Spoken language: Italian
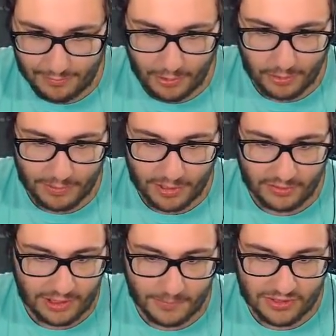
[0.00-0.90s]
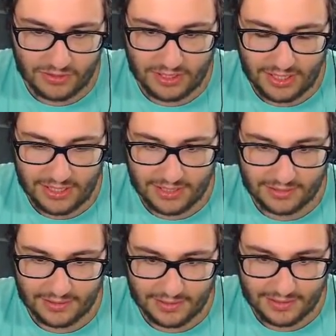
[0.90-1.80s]
po', però non ti posso dire
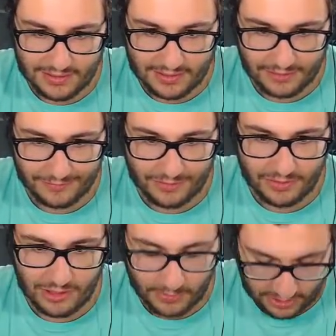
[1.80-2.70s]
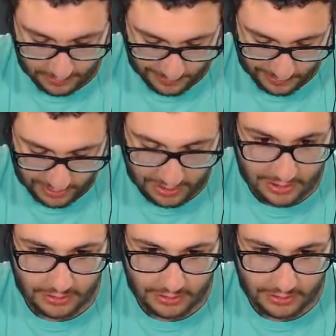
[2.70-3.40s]
niente, sì, non ti posso... Eh, no, è che